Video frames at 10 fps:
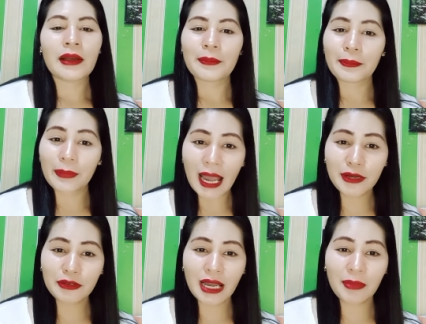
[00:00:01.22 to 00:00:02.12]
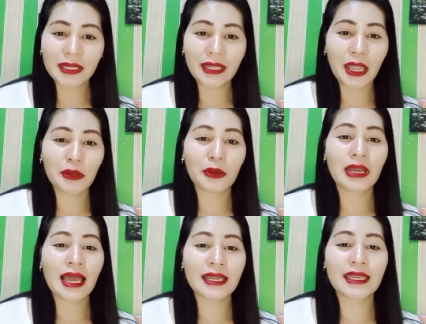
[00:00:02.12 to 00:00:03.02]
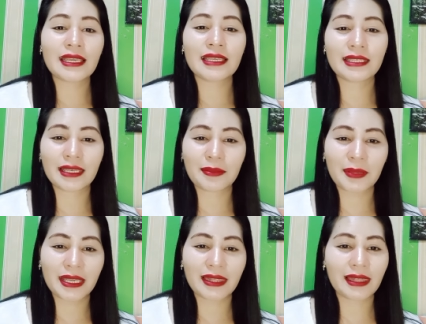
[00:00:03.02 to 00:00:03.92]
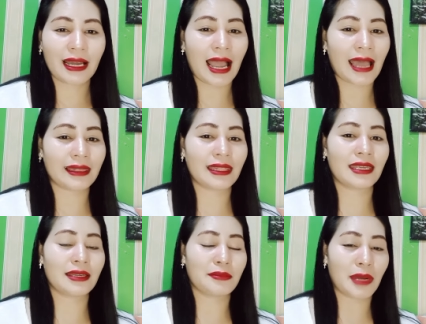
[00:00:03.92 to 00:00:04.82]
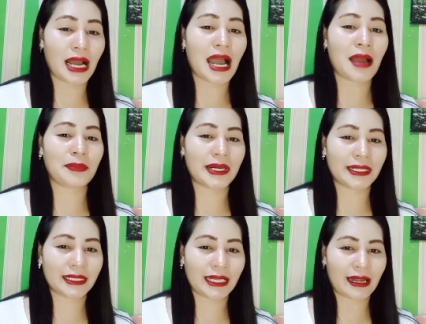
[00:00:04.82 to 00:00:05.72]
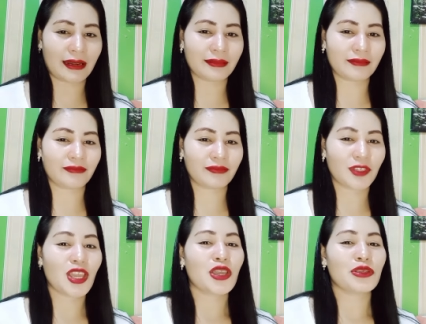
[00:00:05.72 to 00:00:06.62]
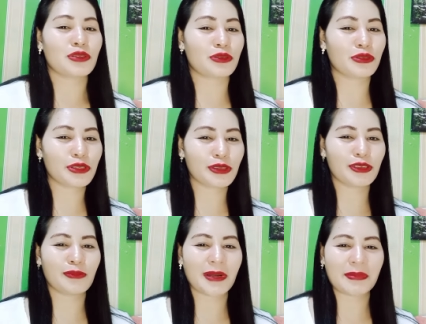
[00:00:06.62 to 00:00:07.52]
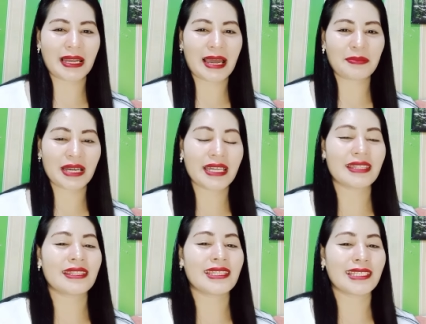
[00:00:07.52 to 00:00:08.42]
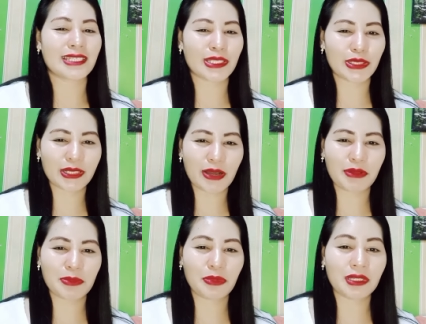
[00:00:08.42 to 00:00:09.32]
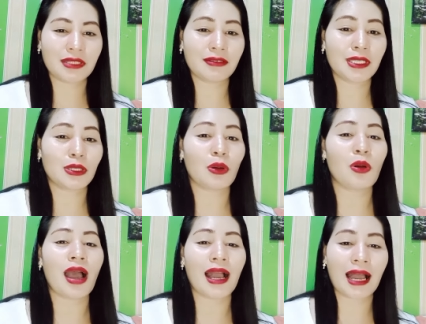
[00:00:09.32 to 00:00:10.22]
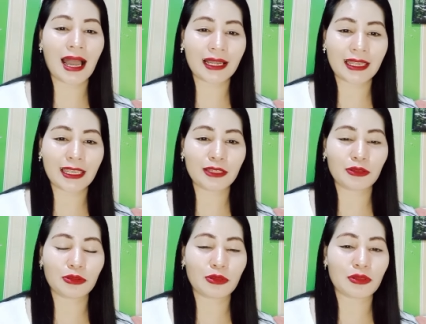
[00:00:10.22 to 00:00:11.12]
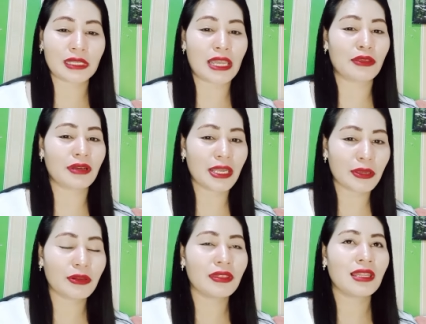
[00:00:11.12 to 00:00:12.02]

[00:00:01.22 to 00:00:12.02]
paano nga ba tayo laging isipin ng ating mga partner? So, gusto nyo bang malaman? So, gawin po ninyo ito, ang aking ituturo sa inyo ngayon,